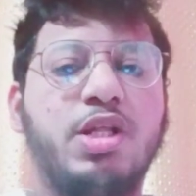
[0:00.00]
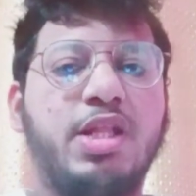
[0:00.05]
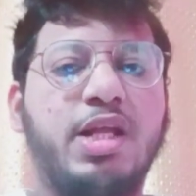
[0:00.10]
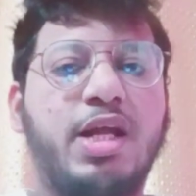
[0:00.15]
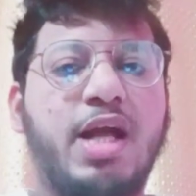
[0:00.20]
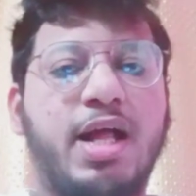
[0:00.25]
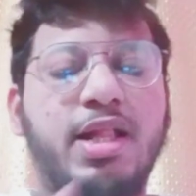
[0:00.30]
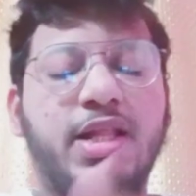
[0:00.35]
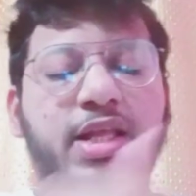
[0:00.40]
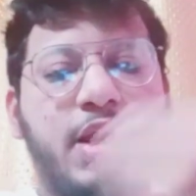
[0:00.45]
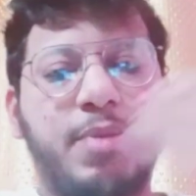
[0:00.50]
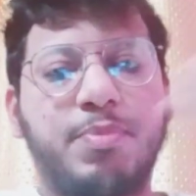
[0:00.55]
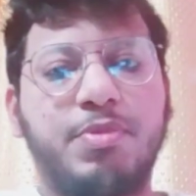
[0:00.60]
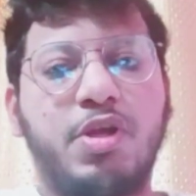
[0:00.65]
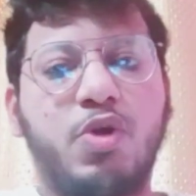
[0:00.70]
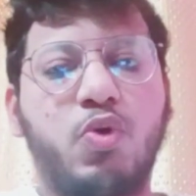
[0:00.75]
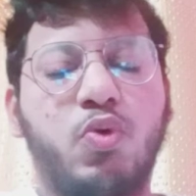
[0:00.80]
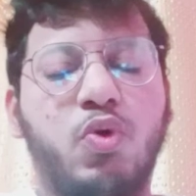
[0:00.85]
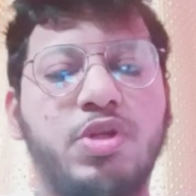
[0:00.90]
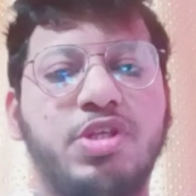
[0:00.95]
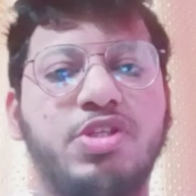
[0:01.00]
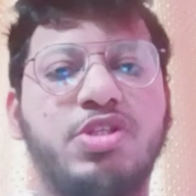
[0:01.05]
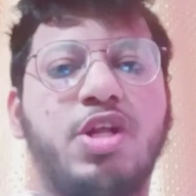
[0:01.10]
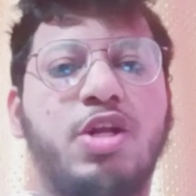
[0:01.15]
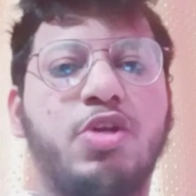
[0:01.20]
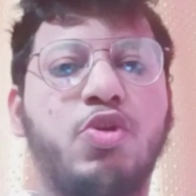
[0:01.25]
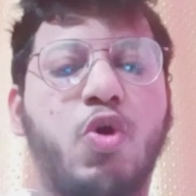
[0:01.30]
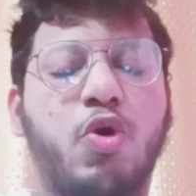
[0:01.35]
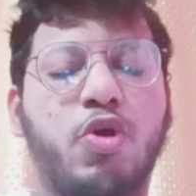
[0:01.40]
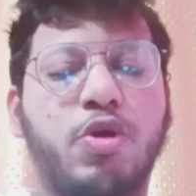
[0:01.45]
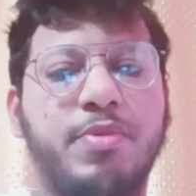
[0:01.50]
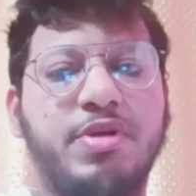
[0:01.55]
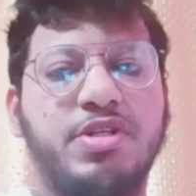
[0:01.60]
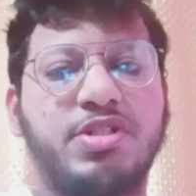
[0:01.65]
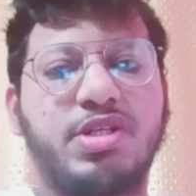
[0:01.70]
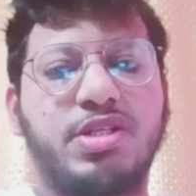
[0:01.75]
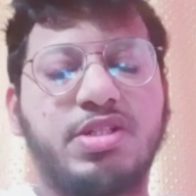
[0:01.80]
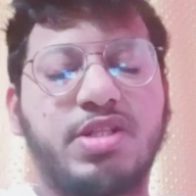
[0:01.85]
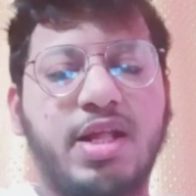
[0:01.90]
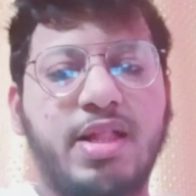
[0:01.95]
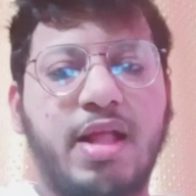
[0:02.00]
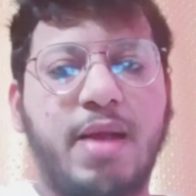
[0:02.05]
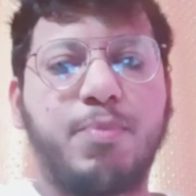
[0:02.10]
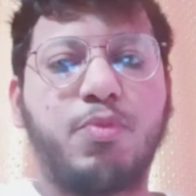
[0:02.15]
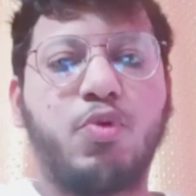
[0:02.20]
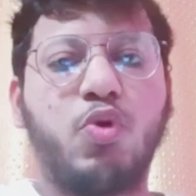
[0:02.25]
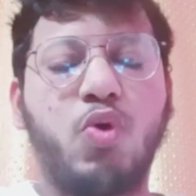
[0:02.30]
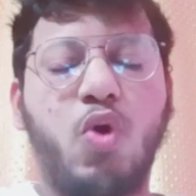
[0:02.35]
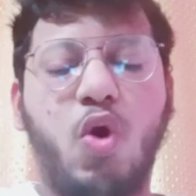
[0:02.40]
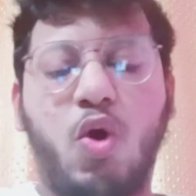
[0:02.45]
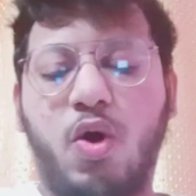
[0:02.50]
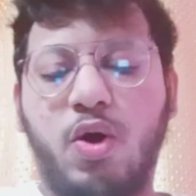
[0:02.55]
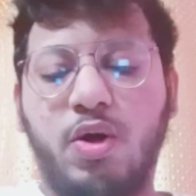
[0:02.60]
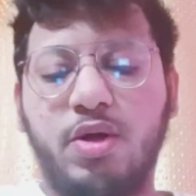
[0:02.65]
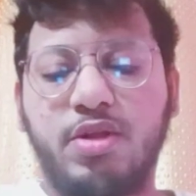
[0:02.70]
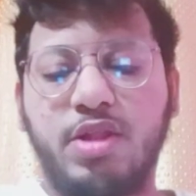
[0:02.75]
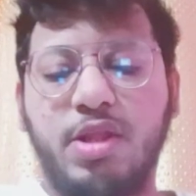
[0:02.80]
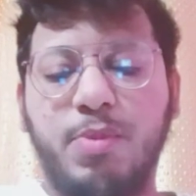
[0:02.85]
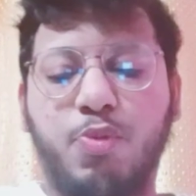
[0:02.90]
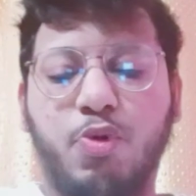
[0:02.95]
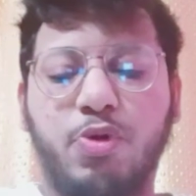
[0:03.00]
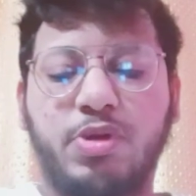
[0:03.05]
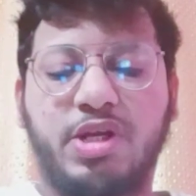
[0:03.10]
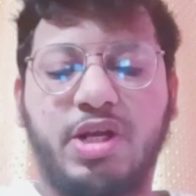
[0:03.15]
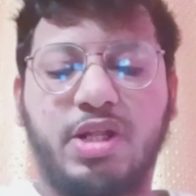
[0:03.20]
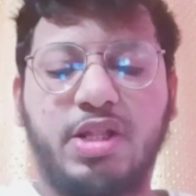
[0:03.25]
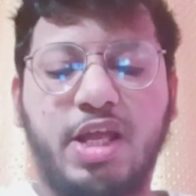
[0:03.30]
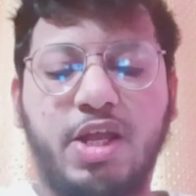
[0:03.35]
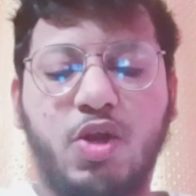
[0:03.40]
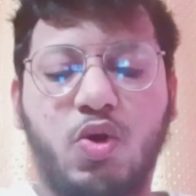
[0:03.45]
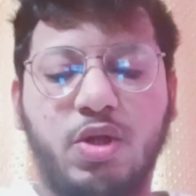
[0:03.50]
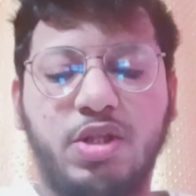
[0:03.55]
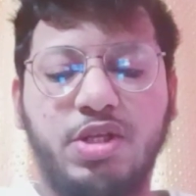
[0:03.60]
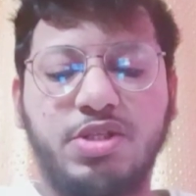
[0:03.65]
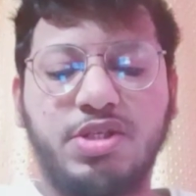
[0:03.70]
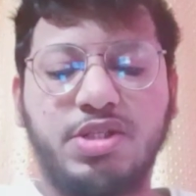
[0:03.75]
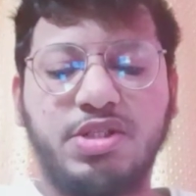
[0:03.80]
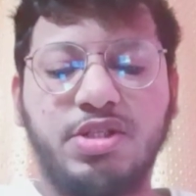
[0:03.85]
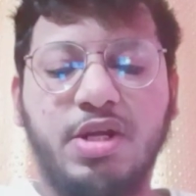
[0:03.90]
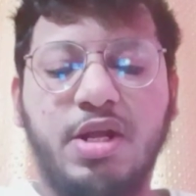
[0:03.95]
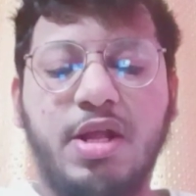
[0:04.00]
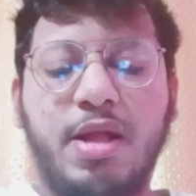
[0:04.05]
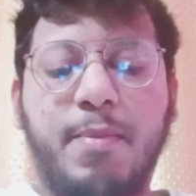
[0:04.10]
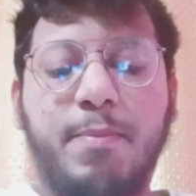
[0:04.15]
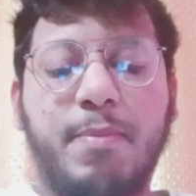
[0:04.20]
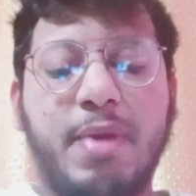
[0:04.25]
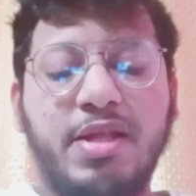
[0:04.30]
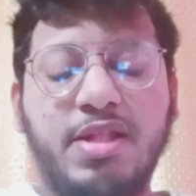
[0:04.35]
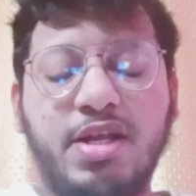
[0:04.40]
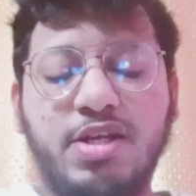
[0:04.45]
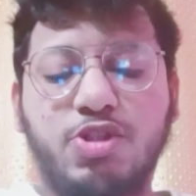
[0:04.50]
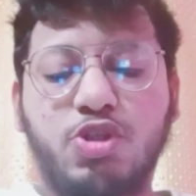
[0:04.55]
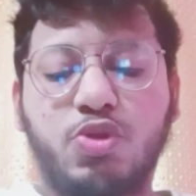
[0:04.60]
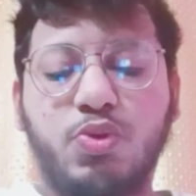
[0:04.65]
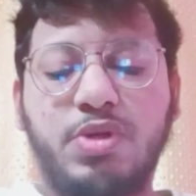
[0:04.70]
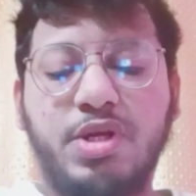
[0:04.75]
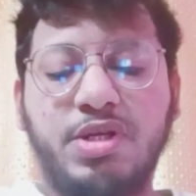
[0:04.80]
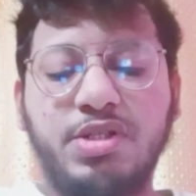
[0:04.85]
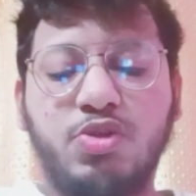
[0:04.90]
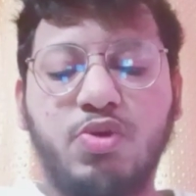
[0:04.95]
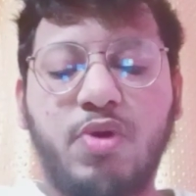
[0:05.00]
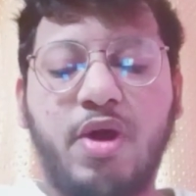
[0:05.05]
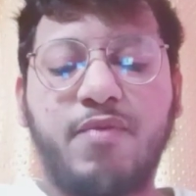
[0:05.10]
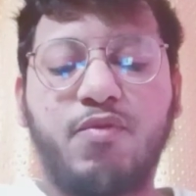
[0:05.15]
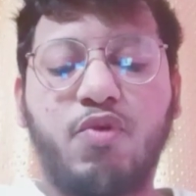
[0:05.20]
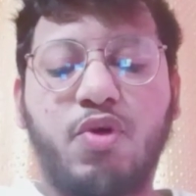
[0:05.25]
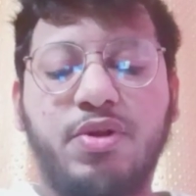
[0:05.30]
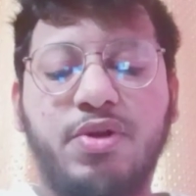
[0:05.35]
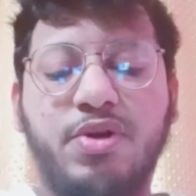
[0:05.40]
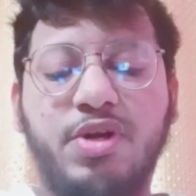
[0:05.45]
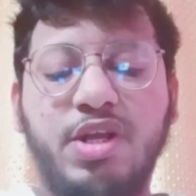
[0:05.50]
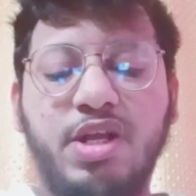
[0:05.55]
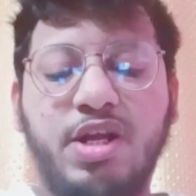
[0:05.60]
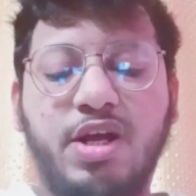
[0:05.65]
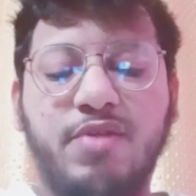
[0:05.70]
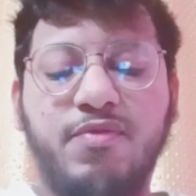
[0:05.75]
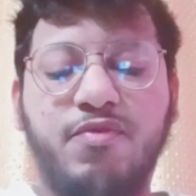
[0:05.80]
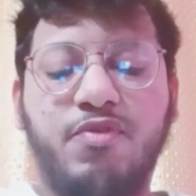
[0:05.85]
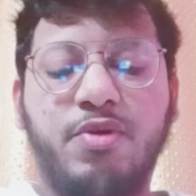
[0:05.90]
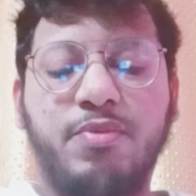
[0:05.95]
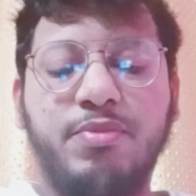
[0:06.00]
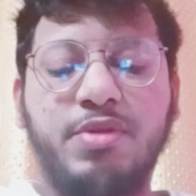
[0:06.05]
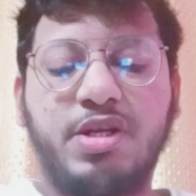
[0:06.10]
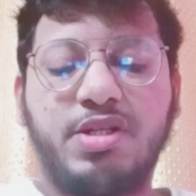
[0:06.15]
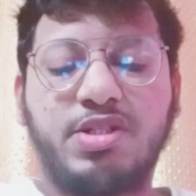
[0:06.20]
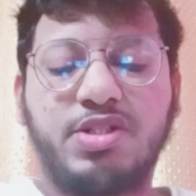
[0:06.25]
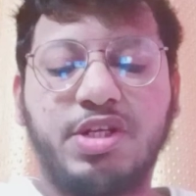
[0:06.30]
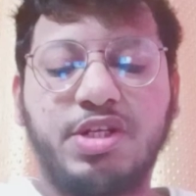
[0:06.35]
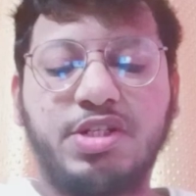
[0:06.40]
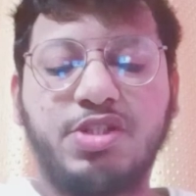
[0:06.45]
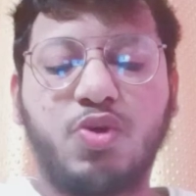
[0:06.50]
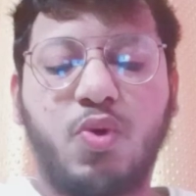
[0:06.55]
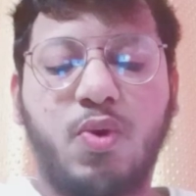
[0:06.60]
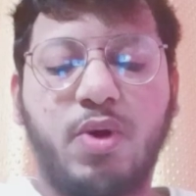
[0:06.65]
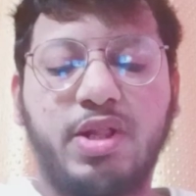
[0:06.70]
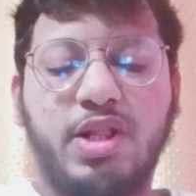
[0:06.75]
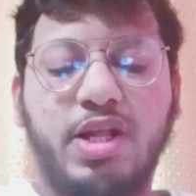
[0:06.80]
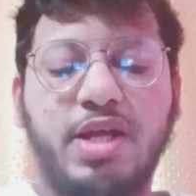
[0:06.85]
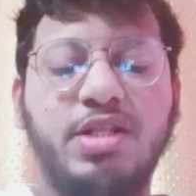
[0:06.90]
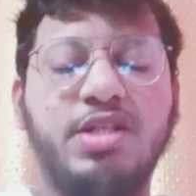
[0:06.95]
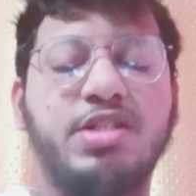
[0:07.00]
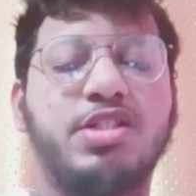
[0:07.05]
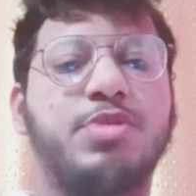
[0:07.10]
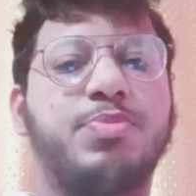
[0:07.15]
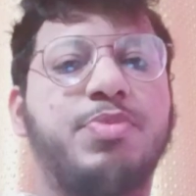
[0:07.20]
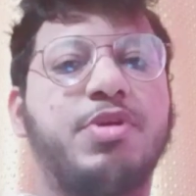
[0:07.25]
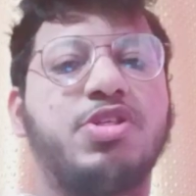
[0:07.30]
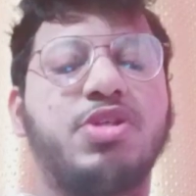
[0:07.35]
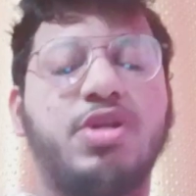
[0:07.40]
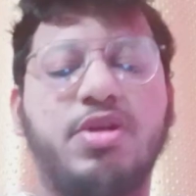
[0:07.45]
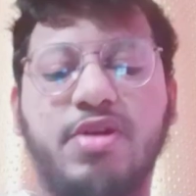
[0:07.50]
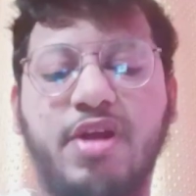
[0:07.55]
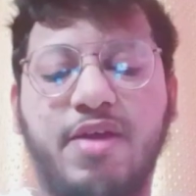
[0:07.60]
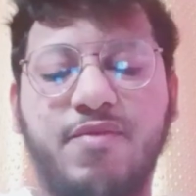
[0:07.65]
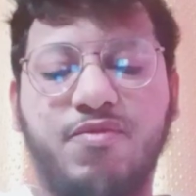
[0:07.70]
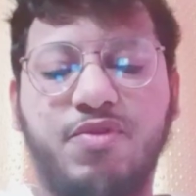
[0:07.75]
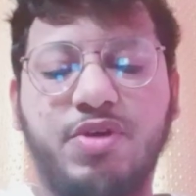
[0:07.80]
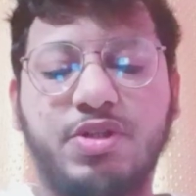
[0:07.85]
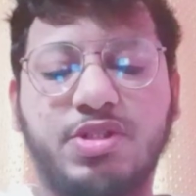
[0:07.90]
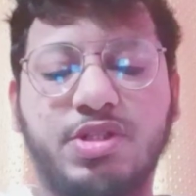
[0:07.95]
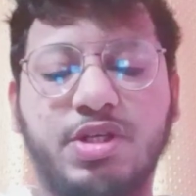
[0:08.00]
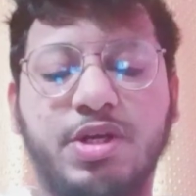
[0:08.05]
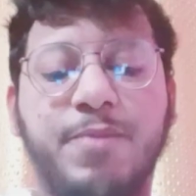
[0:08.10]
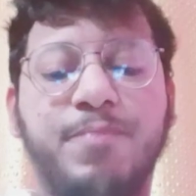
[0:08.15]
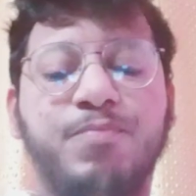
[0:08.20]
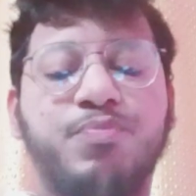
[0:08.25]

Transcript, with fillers: निकाल के अपने ओरिजिनल डॉक्यूमेंट्स के साथ आपको रिपोर्ट करना है कॉलेजेस बाय द स्टूडेंट्स हु हैव ऑलरेडी कंफर्म देयर सीट्स ऑनलाइन इन स्पेशल ड्राइव फेस